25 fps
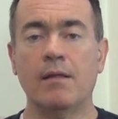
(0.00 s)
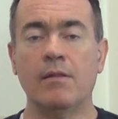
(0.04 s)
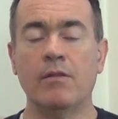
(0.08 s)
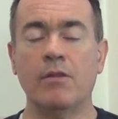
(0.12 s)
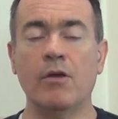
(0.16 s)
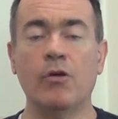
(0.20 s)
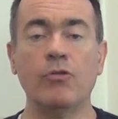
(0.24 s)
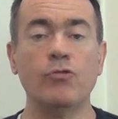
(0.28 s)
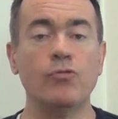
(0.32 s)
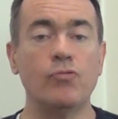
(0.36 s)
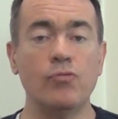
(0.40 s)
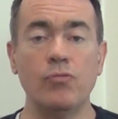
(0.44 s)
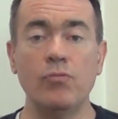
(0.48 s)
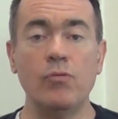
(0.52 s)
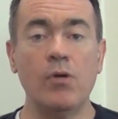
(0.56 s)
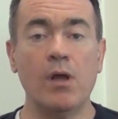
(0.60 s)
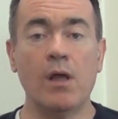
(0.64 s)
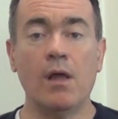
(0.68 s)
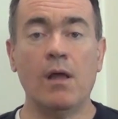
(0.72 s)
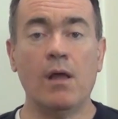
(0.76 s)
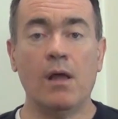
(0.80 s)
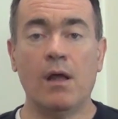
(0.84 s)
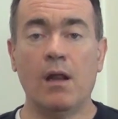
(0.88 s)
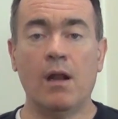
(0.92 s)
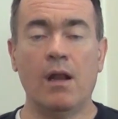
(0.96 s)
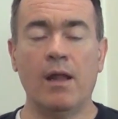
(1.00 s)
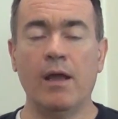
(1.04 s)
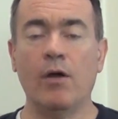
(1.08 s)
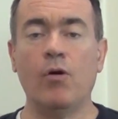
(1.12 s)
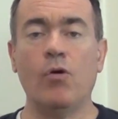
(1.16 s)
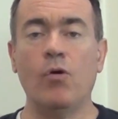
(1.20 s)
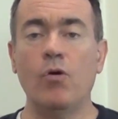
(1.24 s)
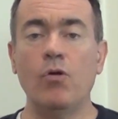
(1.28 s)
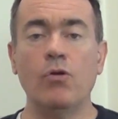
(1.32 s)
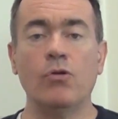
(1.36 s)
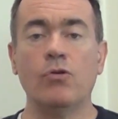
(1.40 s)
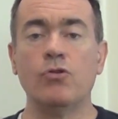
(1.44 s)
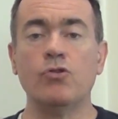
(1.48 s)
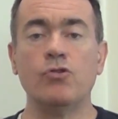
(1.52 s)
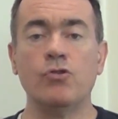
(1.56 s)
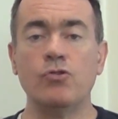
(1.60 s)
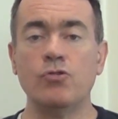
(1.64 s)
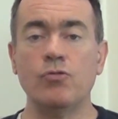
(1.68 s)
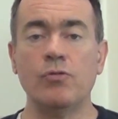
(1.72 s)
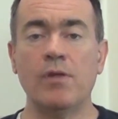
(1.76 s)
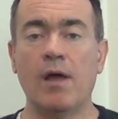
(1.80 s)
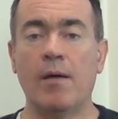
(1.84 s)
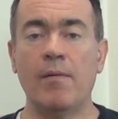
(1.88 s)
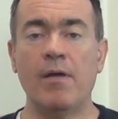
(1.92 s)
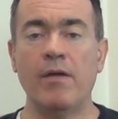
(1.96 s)
dans tout les rôles que je
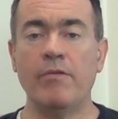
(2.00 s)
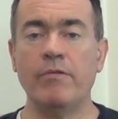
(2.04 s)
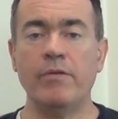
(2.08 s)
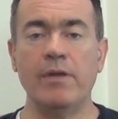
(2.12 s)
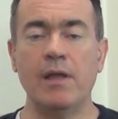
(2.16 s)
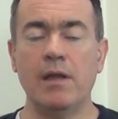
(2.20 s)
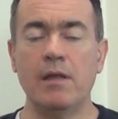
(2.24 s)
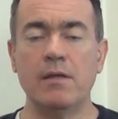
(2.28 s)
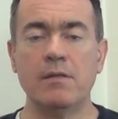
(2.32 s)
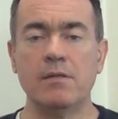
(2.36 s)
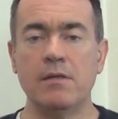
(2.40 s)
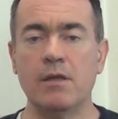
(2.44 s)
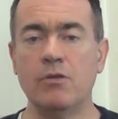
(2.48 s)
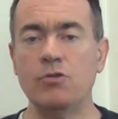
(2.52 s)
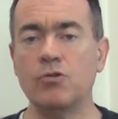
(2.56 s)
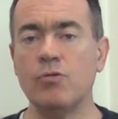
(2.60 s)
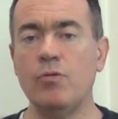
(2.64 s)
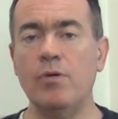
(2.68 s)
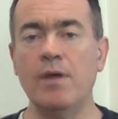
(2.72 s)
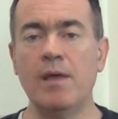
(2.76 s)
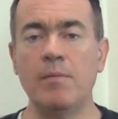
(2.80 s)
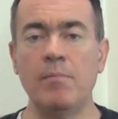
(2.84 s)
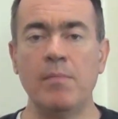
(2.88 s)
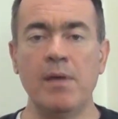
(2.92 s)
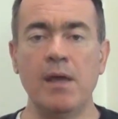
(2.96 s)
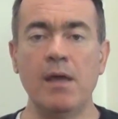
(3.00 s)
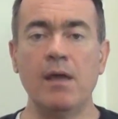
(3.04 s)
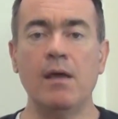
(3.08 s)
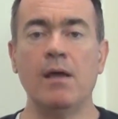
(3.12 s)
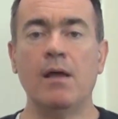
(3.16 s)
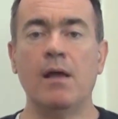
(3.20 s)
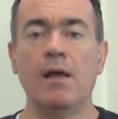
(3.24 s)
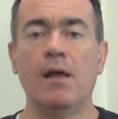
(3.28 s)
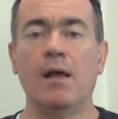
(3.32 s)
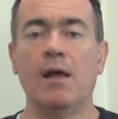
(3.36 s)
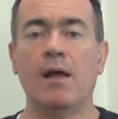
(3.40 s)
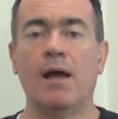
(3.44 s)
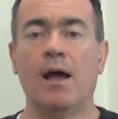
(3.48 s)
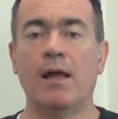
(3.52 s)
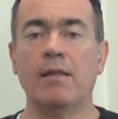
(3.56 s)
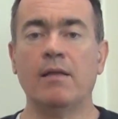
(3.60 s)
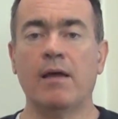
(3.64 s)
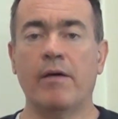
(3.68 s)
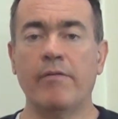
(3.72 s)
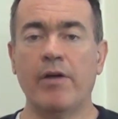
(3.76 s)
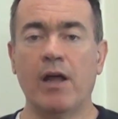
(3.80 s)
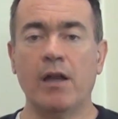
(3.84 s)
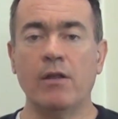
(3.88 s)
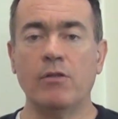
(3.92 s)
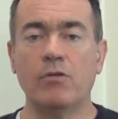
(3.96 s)
joue dans ma vie, laisser Dieu aimer à
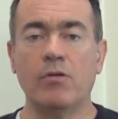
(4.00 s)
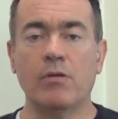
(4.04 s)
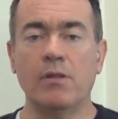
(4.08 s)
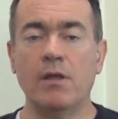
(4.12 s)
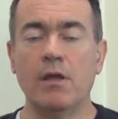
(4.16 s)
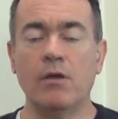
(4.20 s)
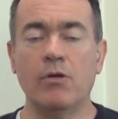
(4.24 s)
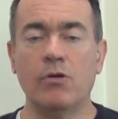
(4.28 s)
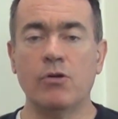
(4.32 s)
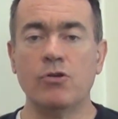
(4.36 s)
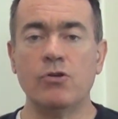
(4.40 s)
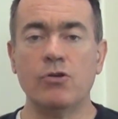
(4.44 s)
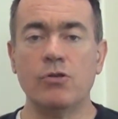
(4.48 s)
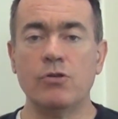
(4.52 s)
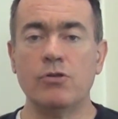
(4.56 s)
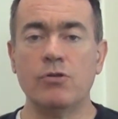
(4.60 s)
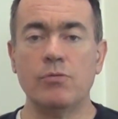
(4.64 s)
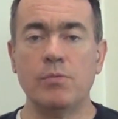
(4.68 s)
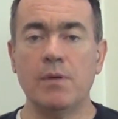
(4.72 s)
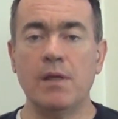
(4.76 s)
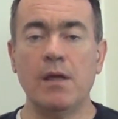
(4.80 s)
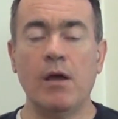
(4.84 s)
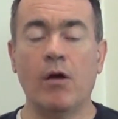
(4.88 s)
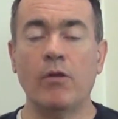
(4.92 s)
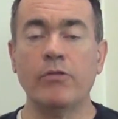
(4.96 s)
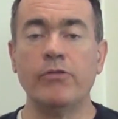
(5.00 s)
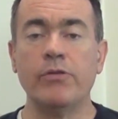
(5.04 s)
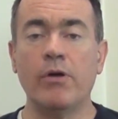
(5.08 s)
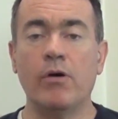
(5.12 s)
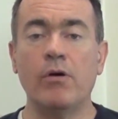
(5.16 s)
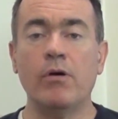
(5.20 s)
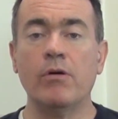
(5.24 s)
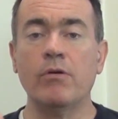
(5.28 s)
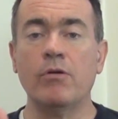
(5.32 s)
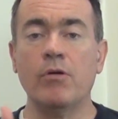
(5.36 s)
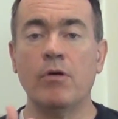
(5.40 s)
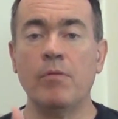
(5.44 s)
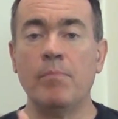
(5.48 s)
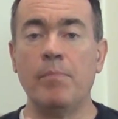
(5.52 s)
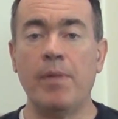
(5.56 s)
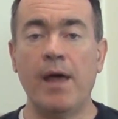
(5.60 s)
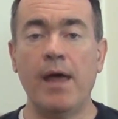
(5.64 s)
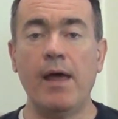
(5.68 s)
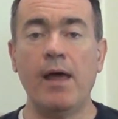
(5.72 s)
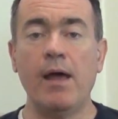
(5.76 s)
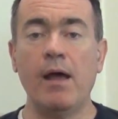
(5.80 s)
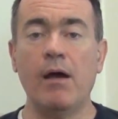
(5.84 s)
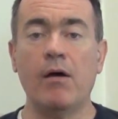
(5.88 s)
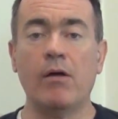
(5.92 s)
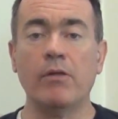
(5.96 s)
travers l'électronique que je suis en tant que
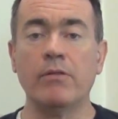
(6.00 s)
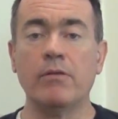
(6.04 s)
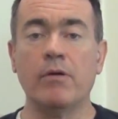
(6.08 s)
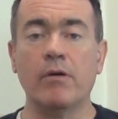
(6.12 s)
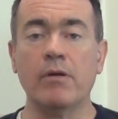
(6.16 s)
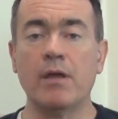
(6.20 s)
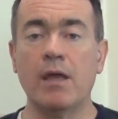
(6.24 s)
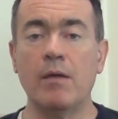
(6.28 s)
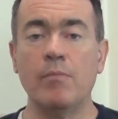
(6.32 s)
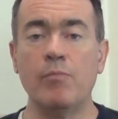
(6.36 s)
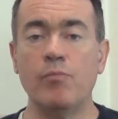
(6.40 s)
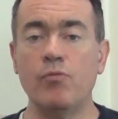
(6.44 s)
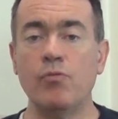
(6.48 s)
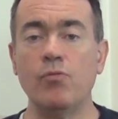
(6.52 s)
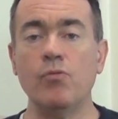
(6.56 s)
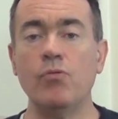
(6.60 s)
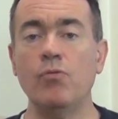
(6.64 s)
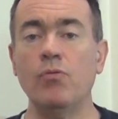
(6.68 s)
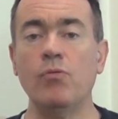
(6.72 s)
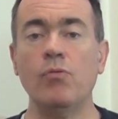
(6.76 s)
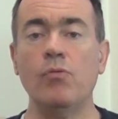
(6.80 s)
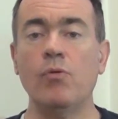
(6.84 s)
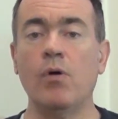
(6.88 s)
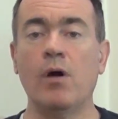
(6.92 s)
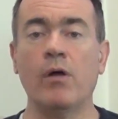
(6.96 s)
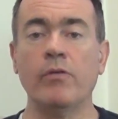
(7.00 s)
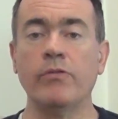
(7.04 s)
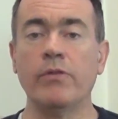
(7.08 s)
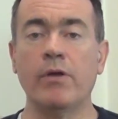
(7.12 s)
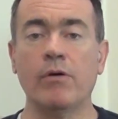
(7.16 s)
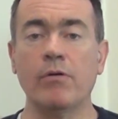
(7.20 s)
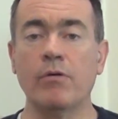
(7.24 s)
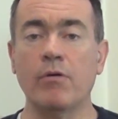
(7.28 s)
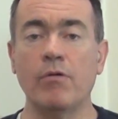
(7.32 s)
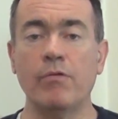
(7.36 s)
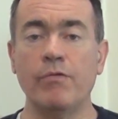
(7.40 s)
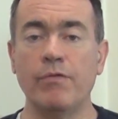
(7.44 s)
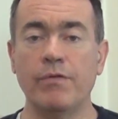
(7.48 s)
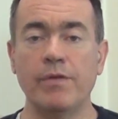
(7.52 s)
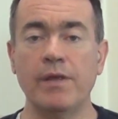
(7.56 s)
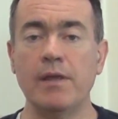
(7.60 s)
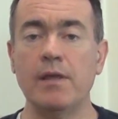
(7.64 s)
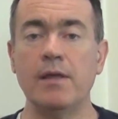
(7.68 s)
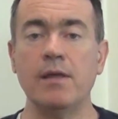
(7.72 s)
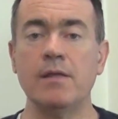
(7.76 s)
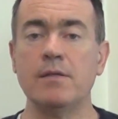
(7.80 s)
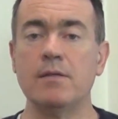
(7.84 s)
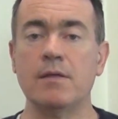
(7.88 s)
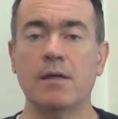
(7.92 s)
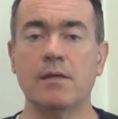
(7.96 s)
père, en tant qu'époux, en tant que
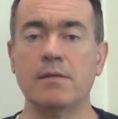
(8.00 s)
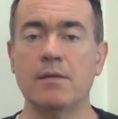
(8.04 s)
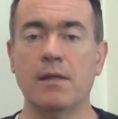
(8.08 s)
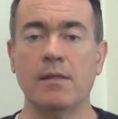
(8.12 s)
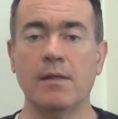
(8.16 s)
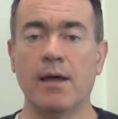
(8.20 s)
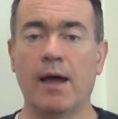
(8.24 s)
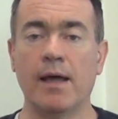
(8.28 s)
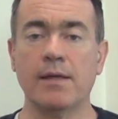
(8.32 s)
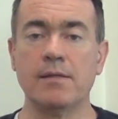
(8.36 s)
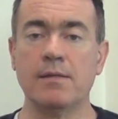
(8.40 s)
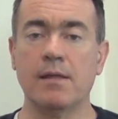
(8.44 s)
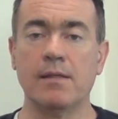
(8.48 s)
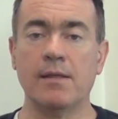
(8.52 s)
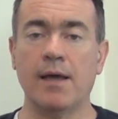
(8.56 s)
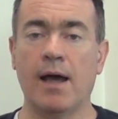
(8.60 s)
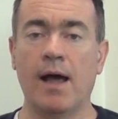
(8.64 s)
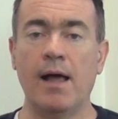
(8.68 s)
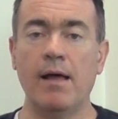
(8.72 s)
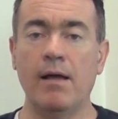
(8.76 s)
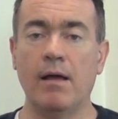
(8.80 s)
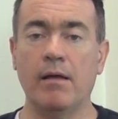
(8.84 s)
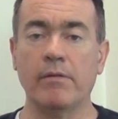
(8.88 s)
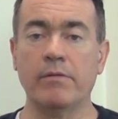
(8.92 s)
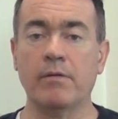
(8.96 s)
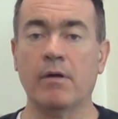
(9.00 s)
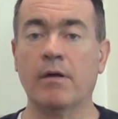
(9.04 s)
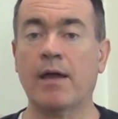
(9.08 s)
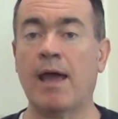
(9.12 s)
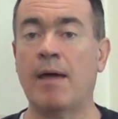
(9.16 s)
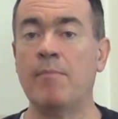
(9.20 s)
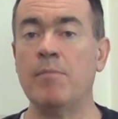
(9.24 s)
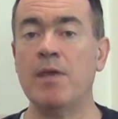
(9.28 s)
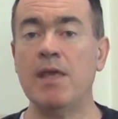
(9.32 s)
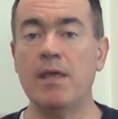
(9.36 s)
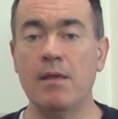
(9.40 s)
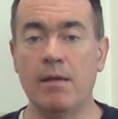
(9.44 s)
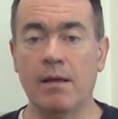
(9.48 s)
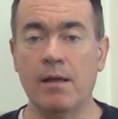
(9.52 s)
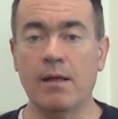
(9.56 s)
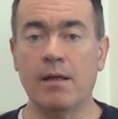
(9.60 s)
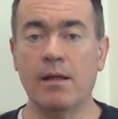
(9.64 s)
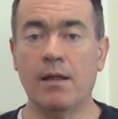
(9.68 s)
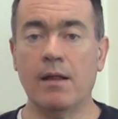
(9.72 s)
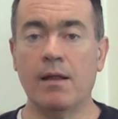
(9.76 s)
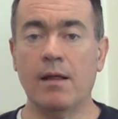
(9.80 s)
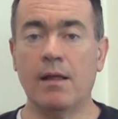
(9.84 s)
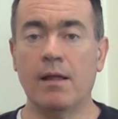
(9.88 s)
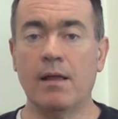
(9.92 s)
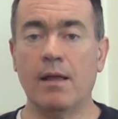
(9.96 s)
fils, etc., etc., en tant qu'ami,
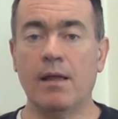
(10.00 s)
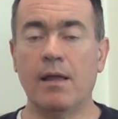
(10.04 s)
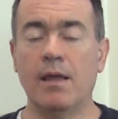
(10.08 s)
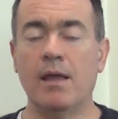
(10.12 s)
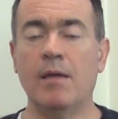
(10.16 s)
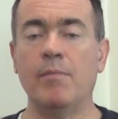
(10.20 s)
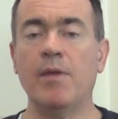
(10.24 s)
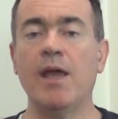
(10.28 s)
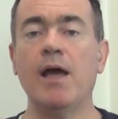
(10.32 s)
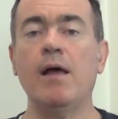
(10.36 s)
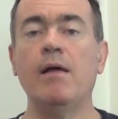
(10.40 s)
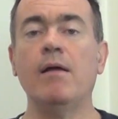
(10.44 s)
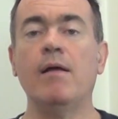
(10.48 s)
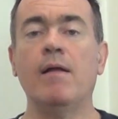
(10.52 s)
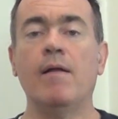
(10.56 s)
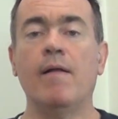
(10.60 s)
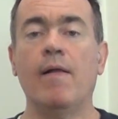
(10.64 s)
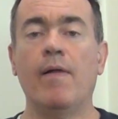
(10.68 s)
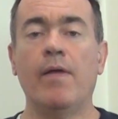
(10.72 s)
eh bien,